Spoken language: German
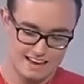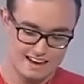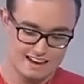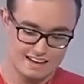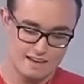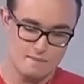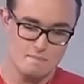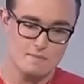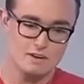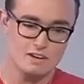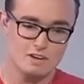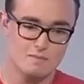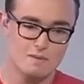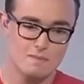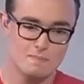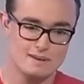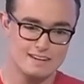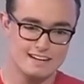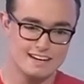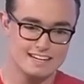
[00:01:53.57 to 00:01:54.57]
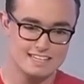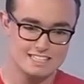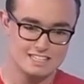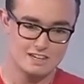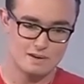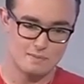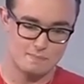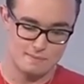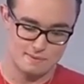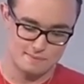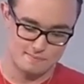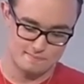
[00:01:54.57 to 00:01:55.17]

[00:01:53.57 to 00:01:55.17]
Gib mir doch mal bitte einen Stopp.